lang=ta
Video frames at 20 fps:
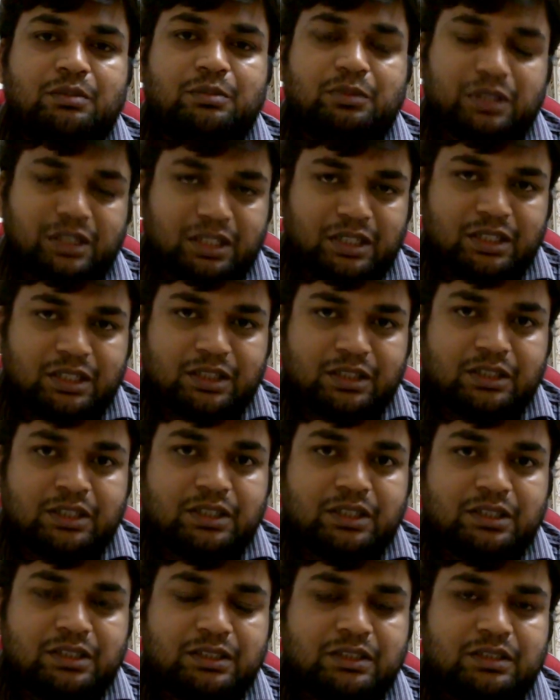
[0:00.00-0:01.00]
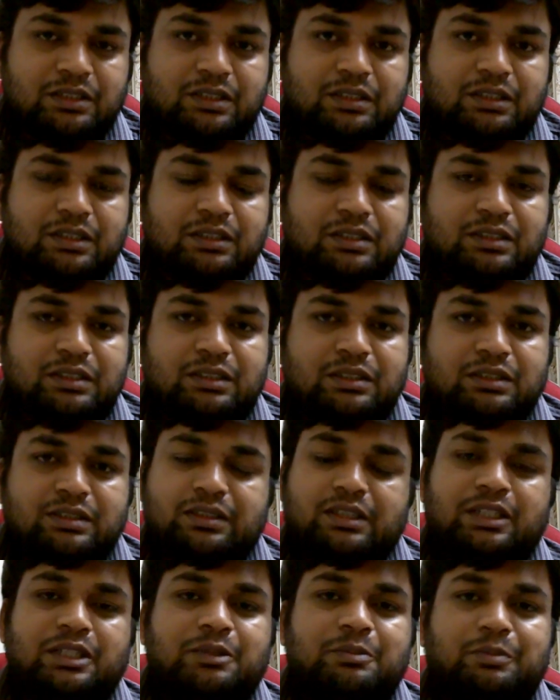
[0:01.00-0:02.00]
மிக்க நன்றி இதை
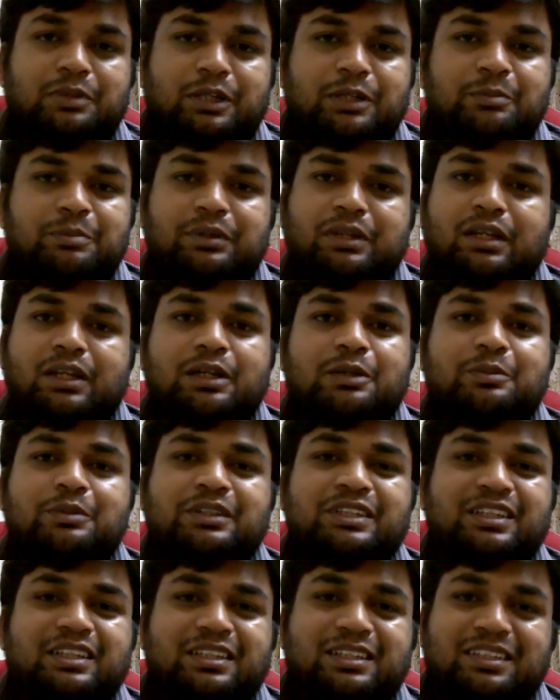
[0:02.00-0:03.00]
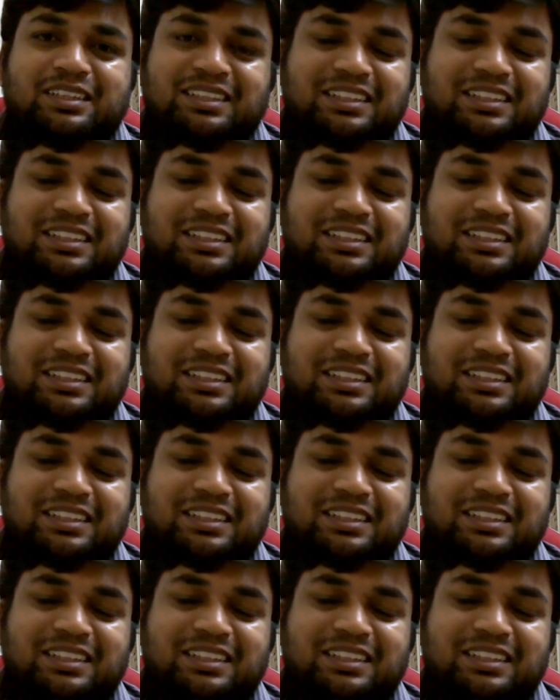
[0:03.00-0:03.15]
நீங்கள் பார்ப்பீங்களா அப்படிங்கிறது